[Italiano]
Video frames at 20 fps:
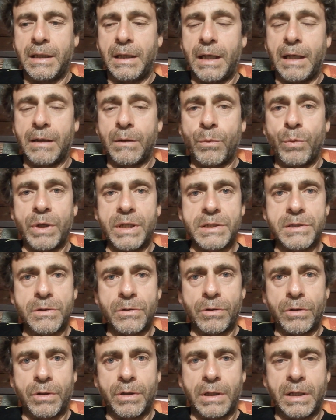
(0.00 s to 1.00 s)
E
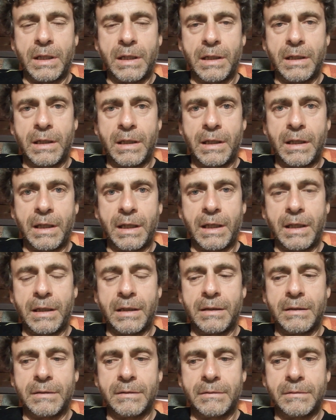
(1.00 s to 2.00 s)
questo
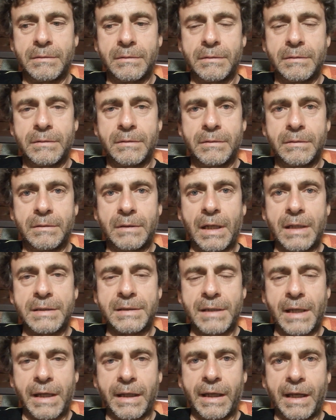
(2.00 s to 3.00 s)
è
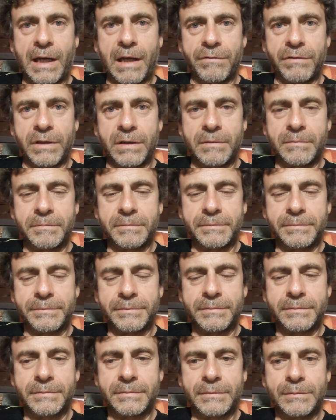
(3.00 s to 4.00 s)
assai grave,
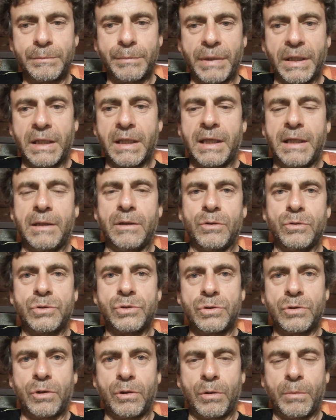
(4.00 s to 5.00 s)
perché non
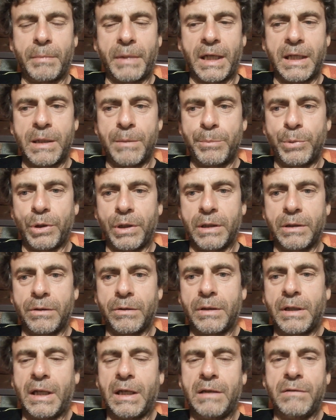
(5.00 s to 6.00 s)
solo
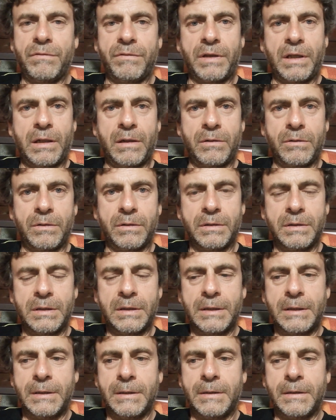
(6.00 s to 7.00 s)
manipolano a livello
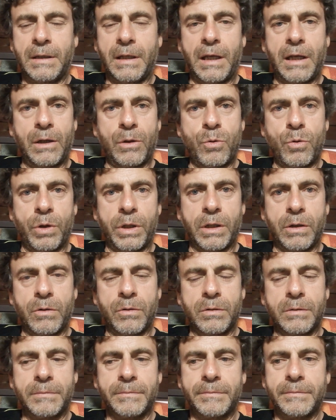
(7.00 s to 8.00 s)

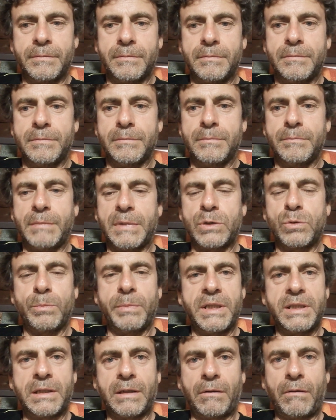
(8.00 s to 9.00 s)
egoico, ma
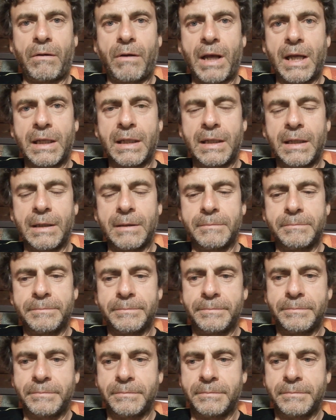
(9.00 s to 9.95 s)
subentrano anche